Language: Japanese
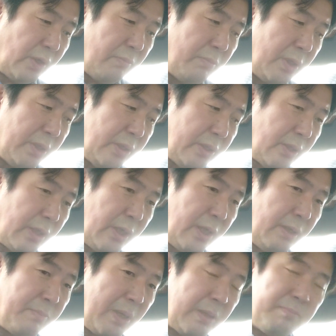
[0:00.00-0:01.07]
あんまり下
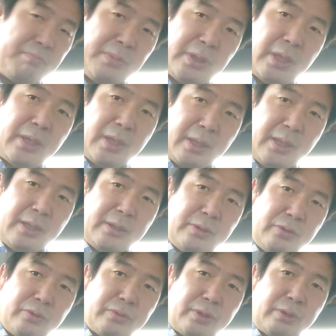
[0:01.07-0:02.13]
げまんみたいなね
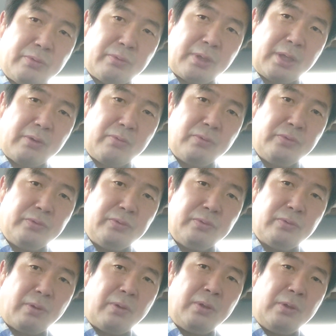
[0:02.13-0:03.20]
女性と結婚す
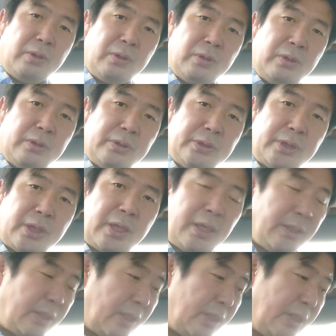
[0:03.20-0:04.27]
ると社
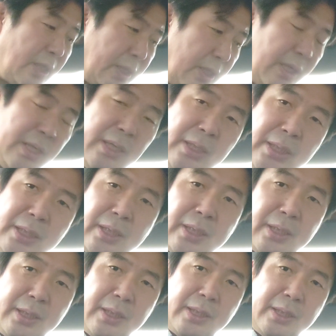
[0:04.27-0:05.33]
会的なね、
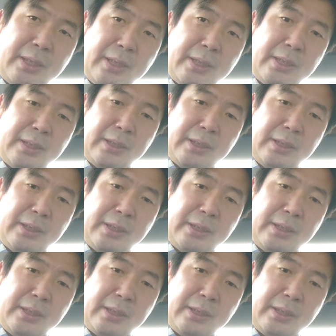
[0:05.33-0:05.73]
えー